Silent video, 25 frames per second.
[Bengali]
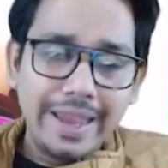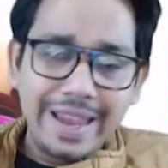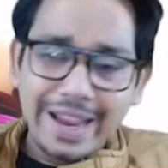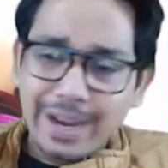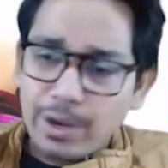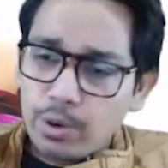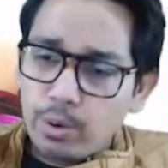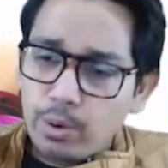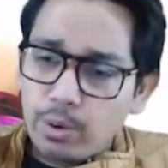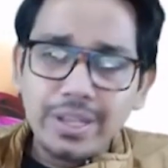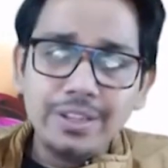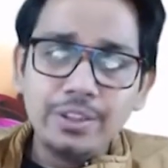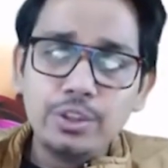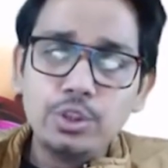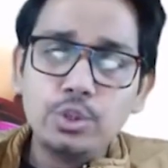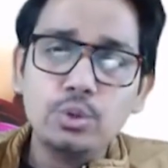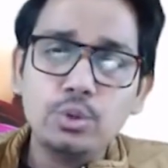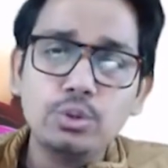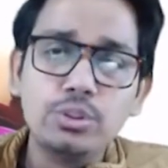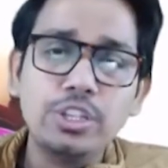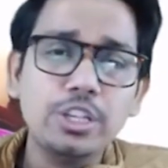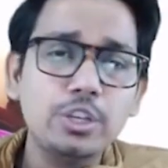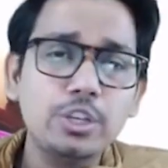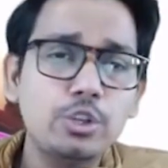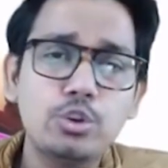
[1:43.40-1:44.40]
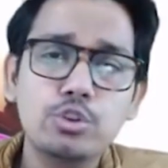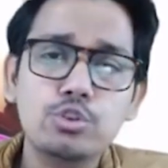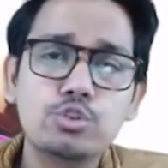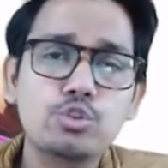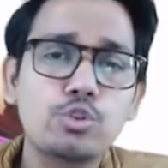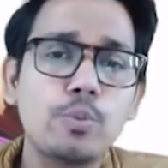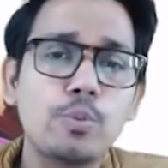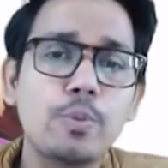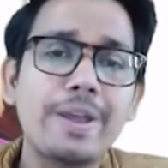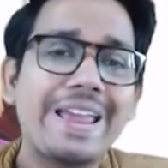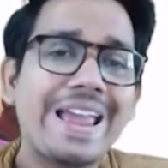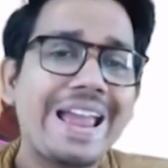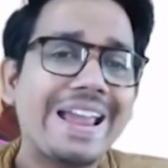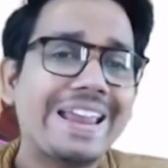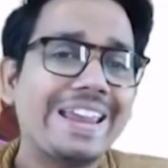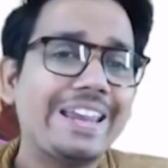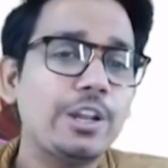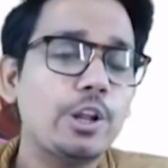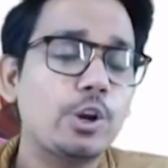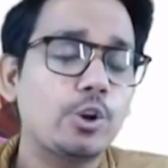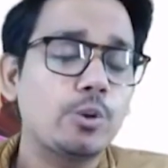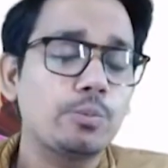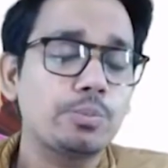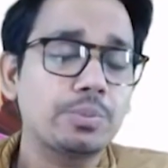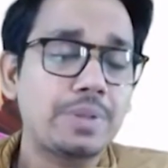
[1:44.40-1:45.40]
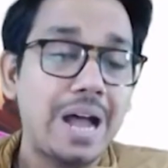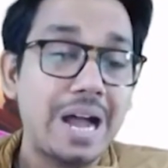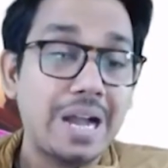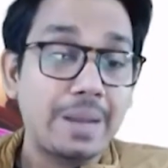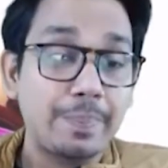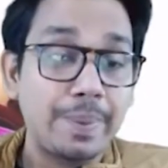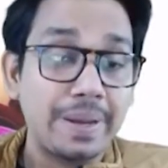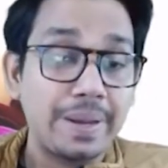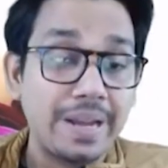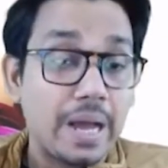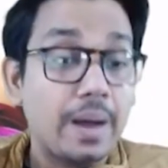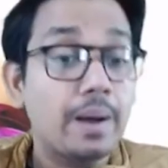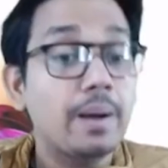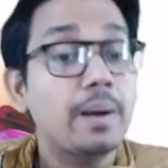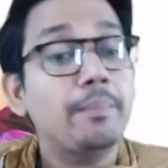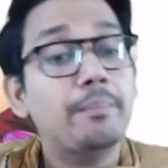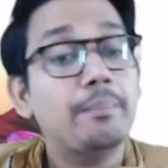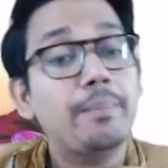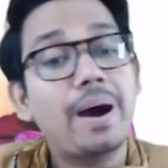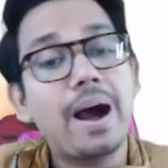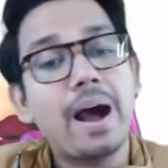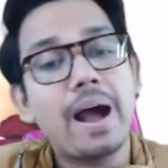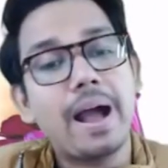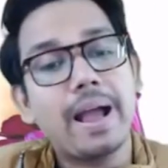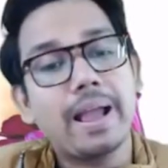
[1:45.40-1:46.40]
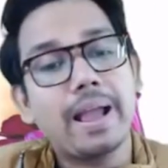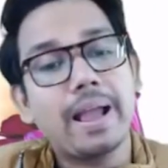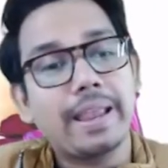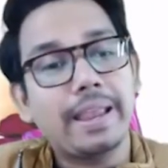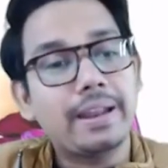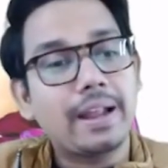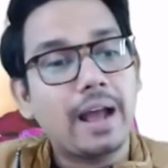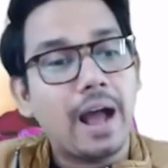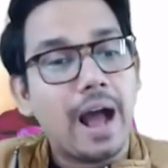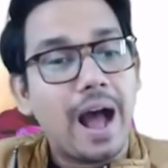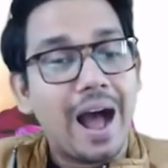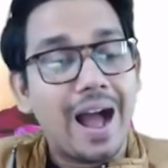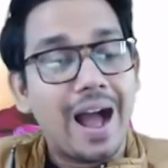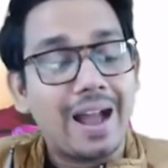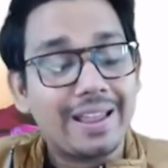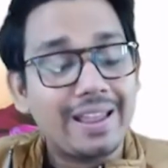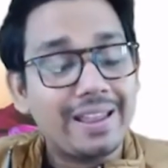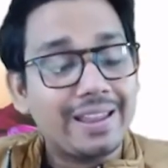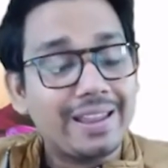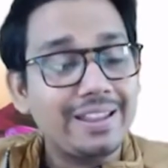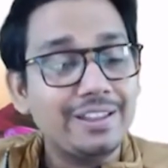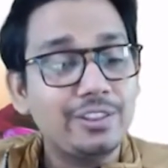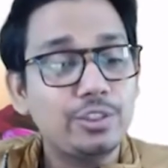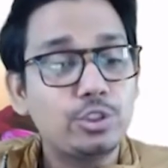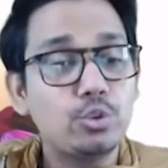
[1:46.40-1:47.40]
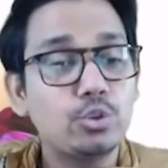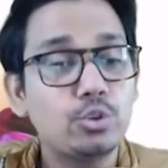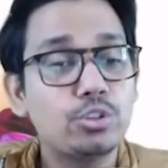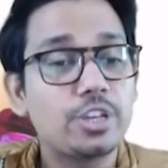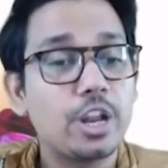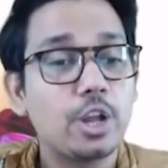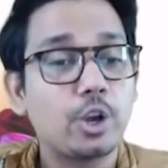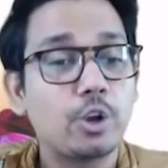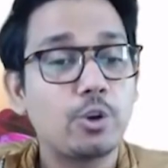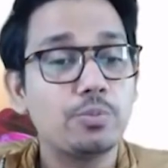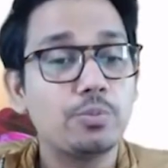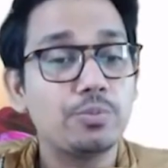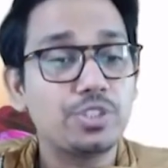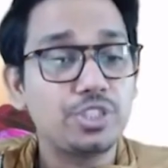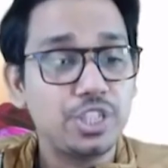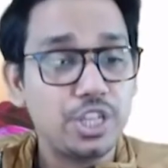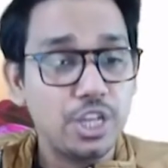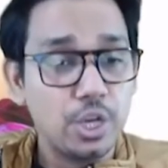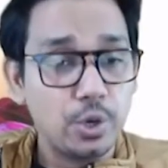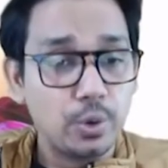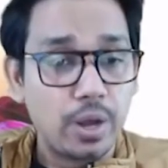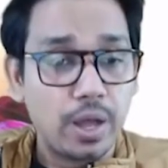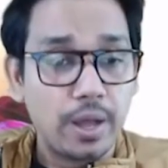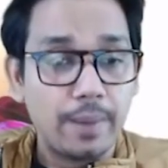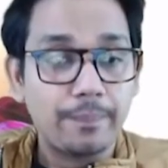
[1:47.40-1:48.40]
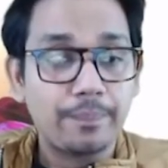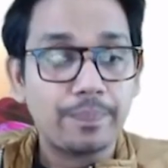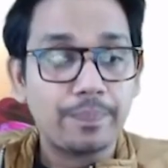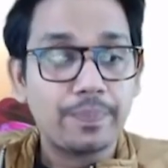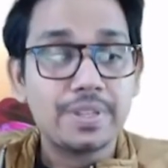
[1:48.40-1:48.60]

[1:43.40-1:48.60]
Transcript: এগুলো কিন্তু দীর্ঘ সময় একই রকম থাকবে না বা এর আগে কিন্তু সেরকম ছিল না